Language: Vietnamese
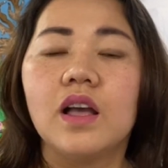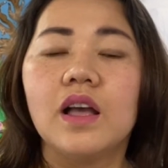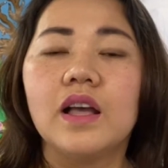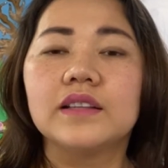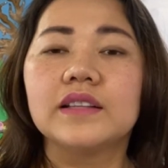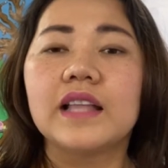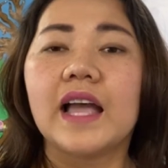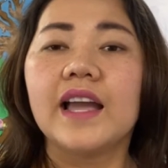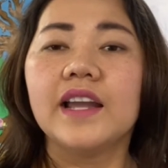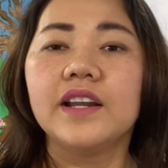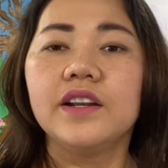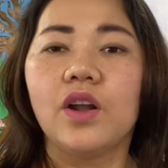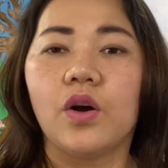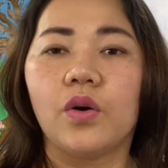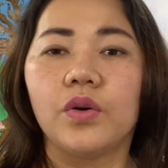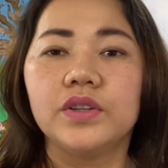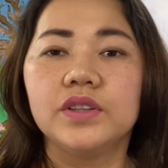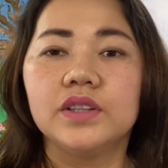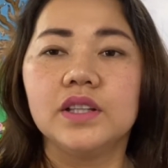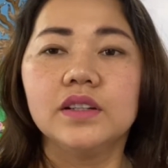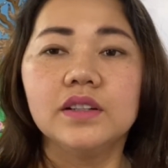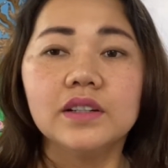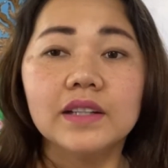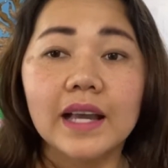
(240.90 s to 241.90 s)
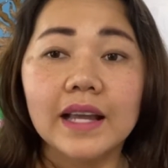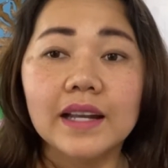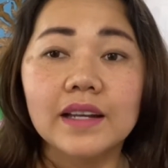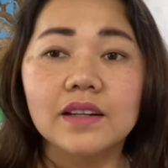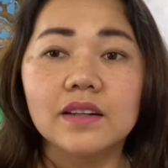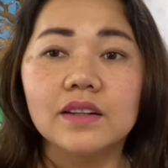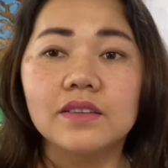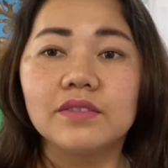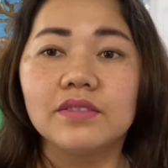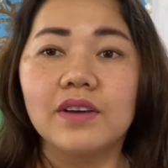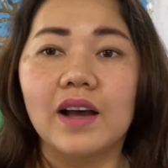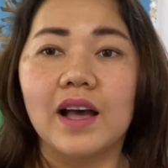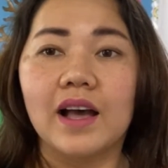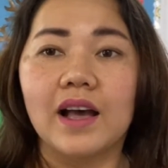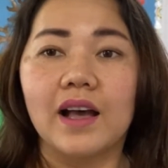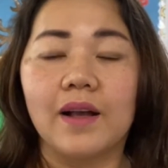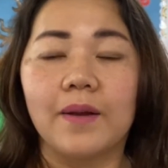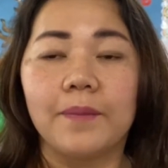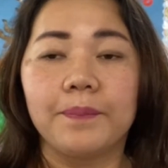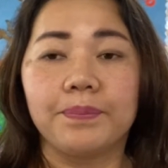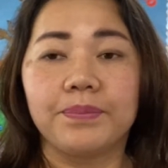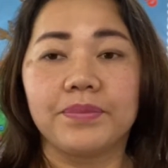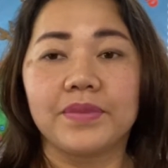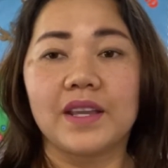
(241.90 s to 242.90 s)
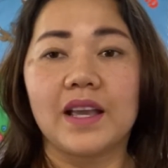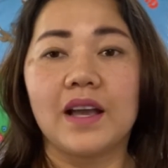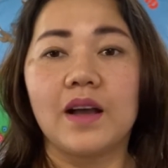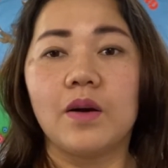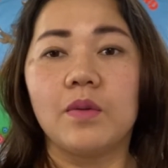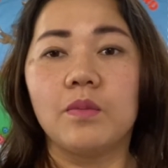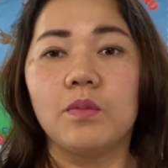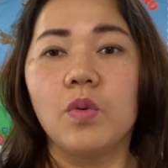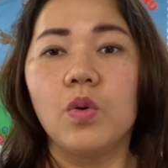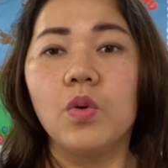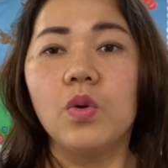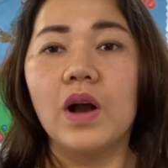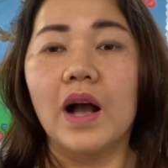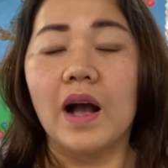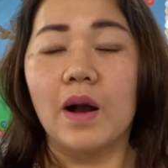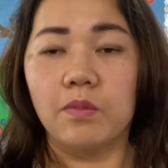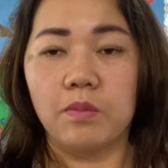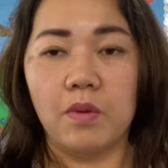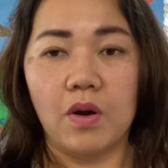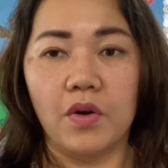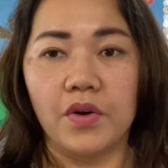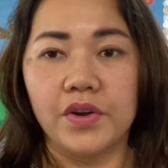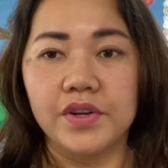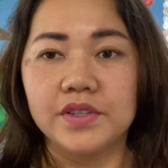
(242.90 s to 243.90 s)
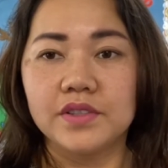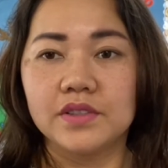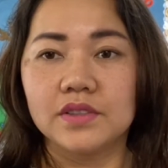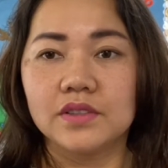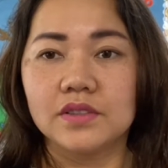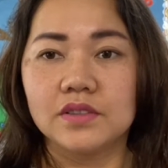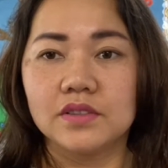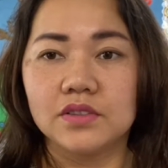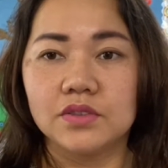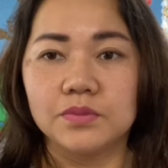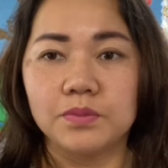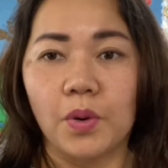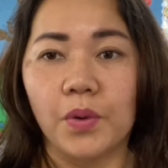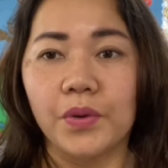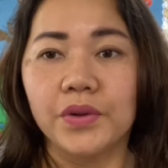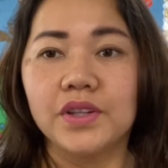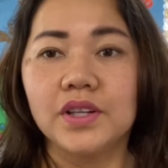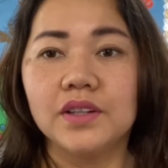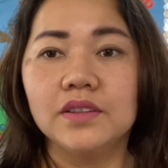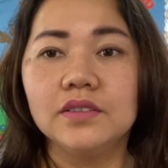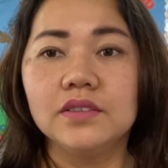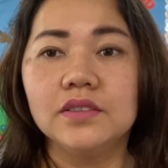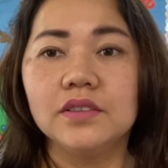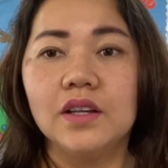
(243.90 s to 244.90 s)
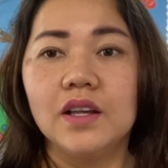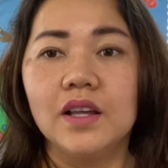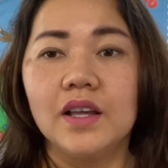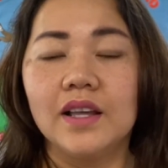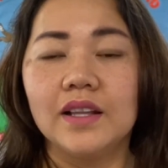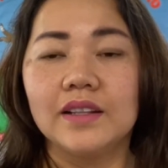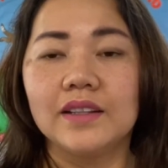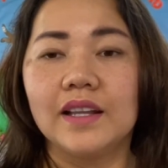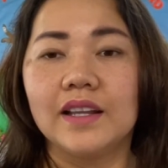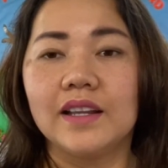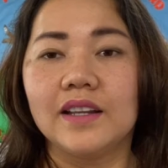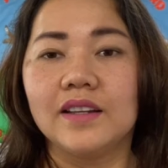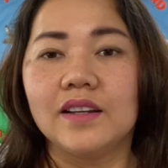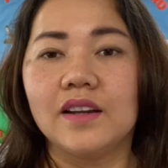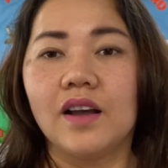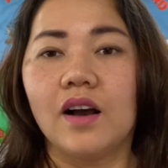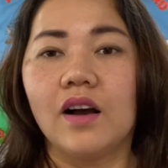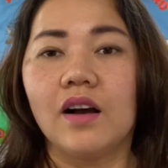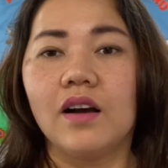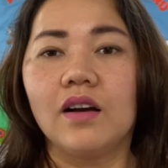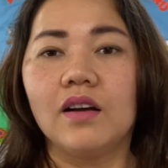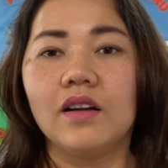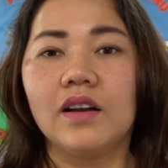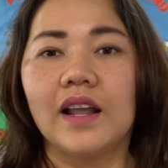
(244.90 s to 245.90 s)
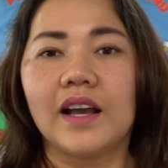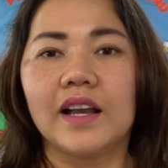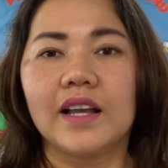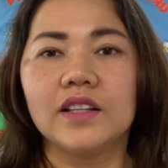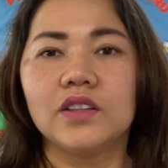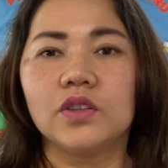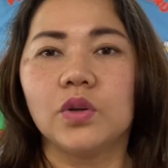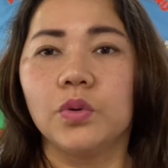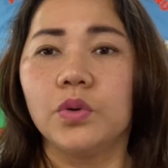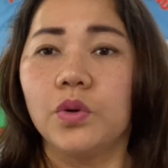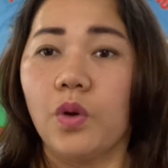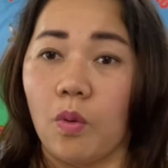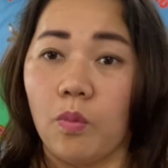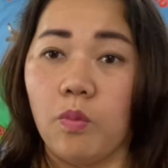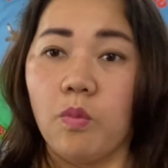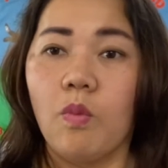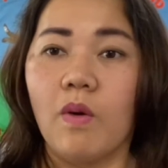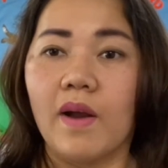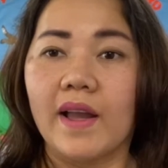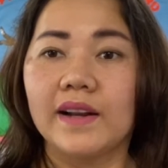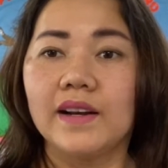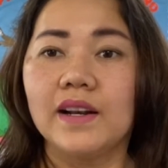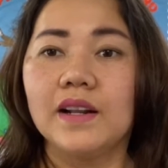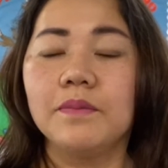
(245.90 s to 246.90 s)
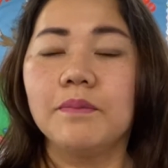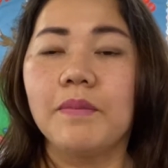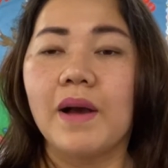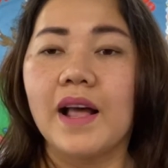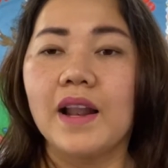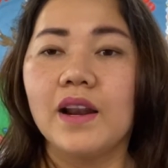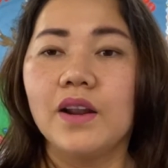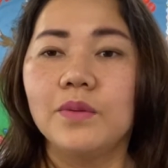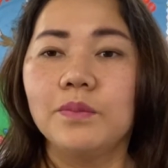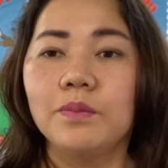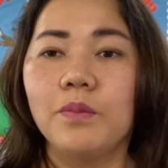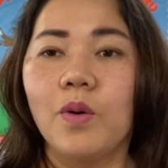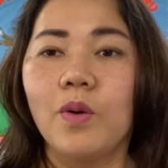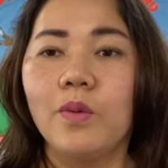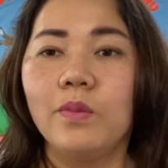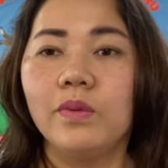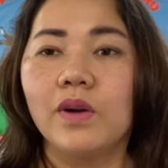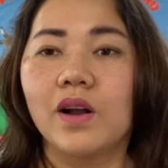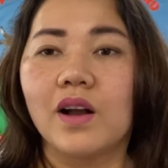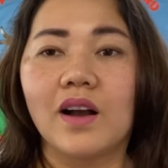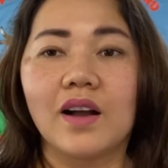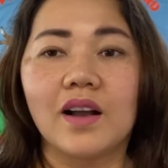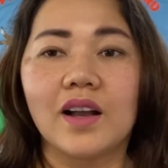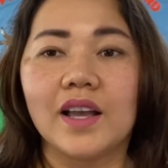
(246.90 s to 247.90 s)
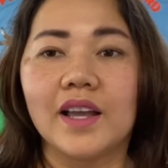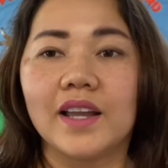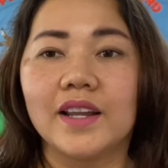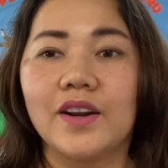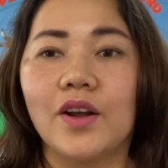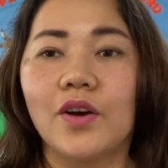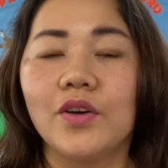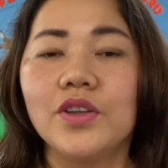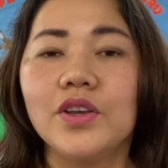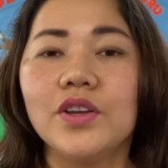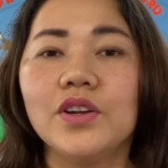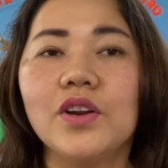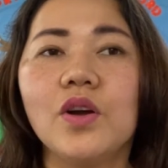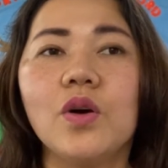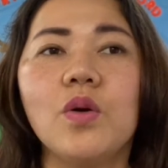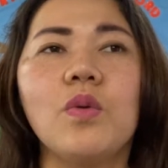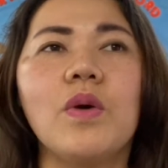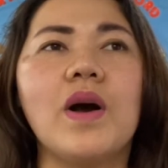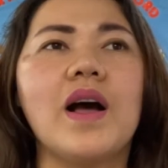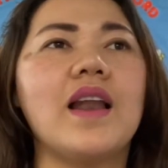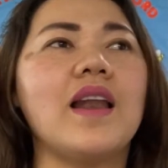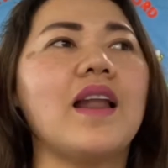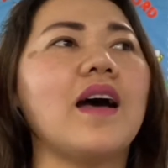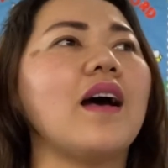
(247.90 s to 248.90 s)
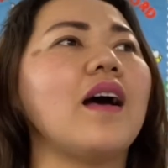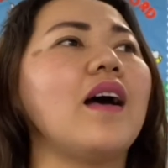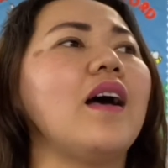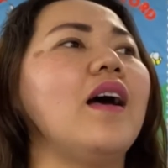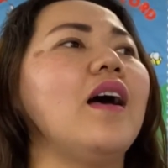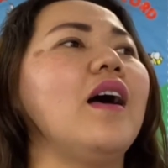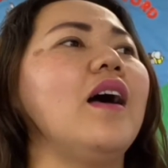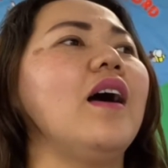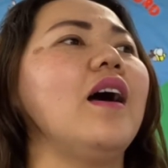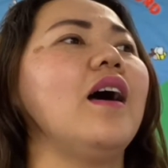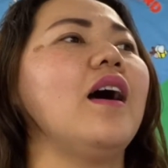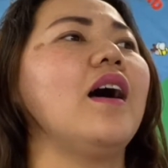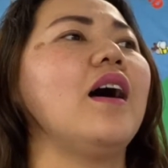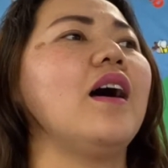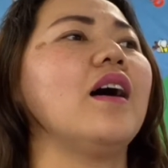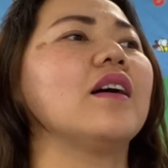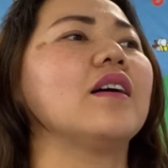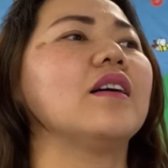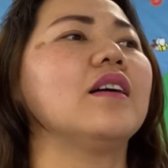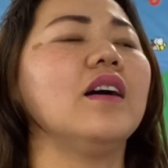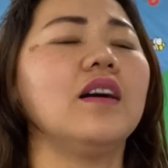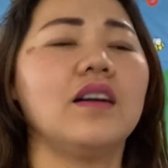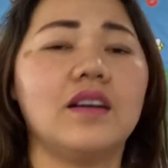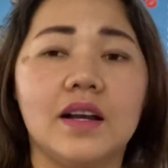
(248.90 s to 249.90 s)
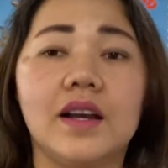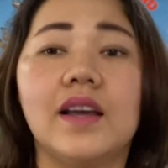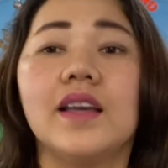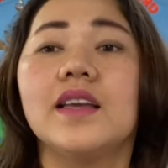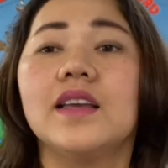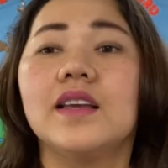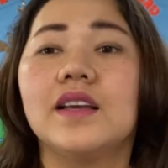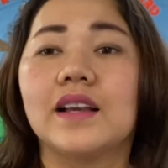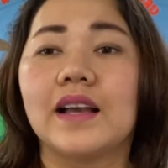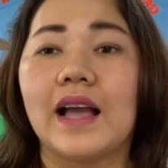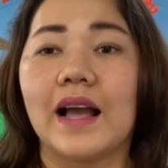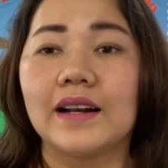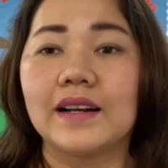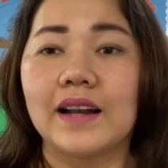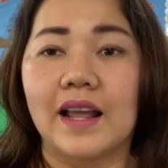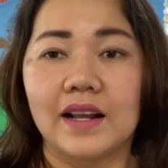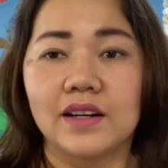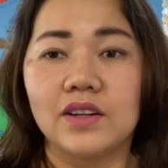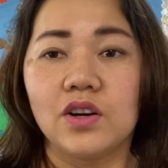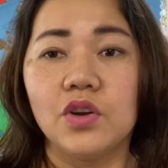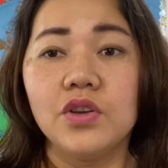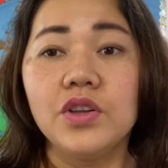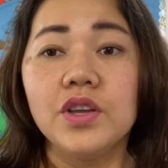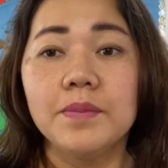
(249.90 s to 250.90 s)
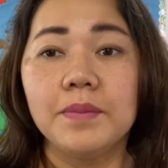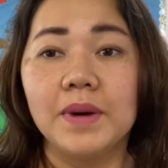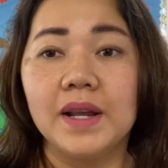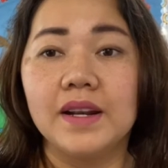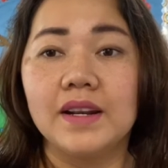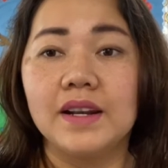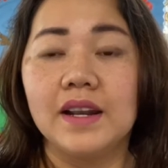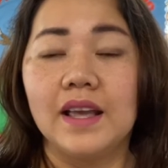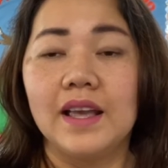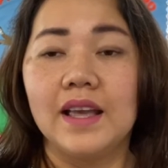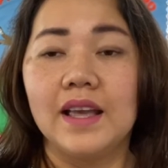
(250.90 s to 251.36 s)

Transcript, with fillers: thay đổi tính cách và muốn học hỏi mọi thứ. Thì nó là cái tuổi khủng hoảng lên 3, lên 4, cực kỳ đối với Noah là cực kỳ căng thẳng đối với mình.